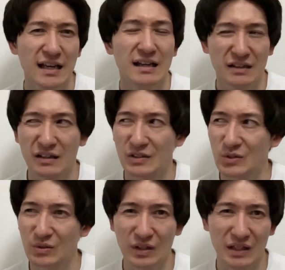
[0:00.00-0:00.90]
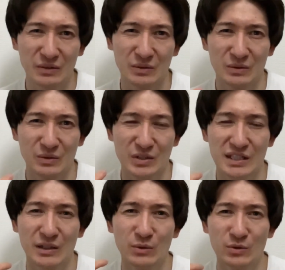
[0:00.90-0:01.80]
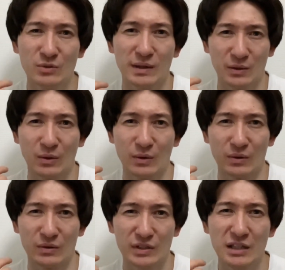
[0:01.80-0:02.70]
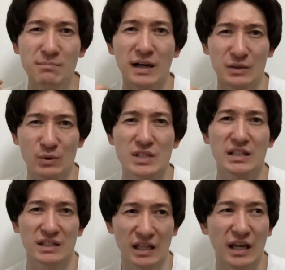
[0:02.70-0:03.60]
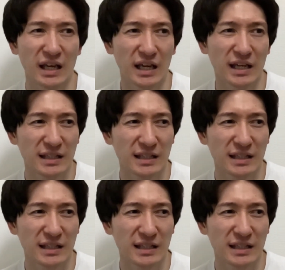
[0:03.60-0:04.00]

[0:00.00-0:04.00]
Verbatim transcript: うん、ちょっとあの、下の奥歯の銀歯が取れちゃって。